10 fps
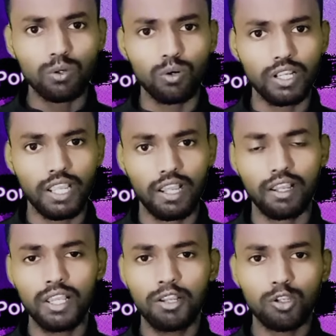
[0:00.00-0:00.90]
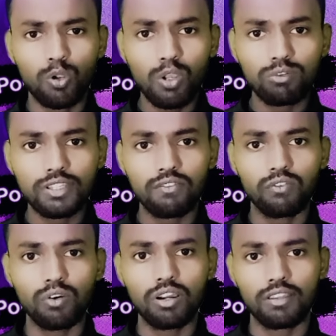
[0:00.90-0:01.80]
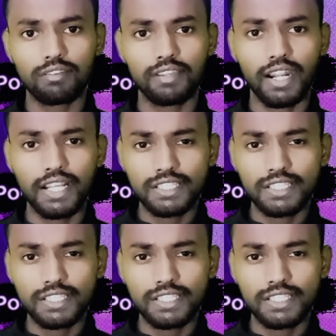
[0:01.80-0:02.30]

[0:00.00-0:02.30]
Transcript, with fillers: वीक हो गया क्योंकि उसका फोकस